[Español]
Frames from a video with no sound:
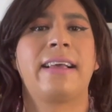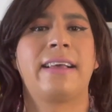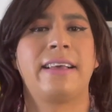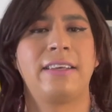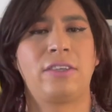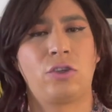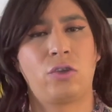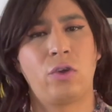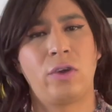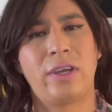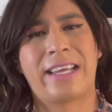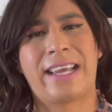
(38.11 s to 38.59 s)

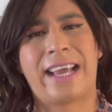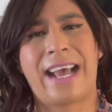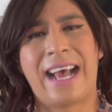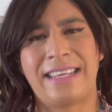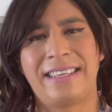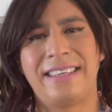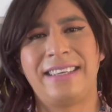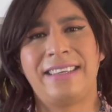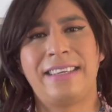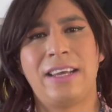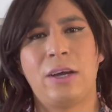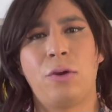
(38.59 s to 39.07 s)
que estoy
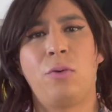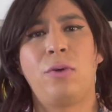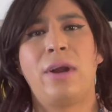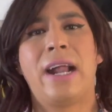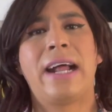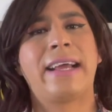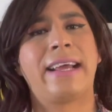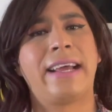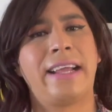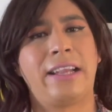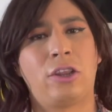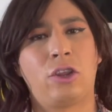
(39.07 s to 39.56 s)
casi
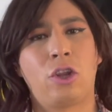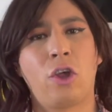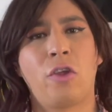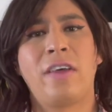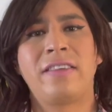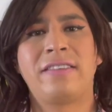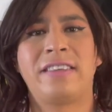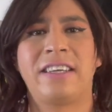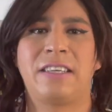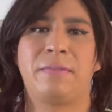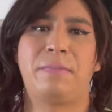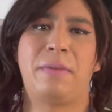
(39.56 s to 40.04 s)
segura que
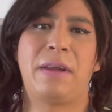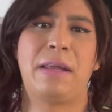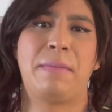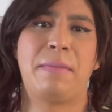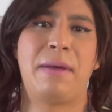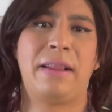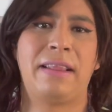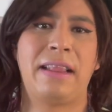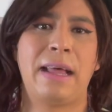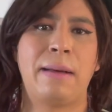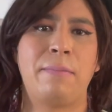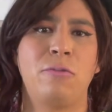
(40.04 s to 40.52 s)
todas
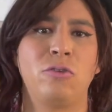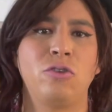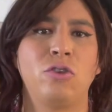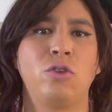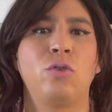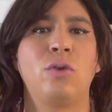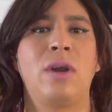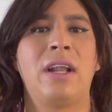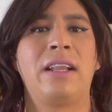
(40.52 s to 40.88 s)
experimentamos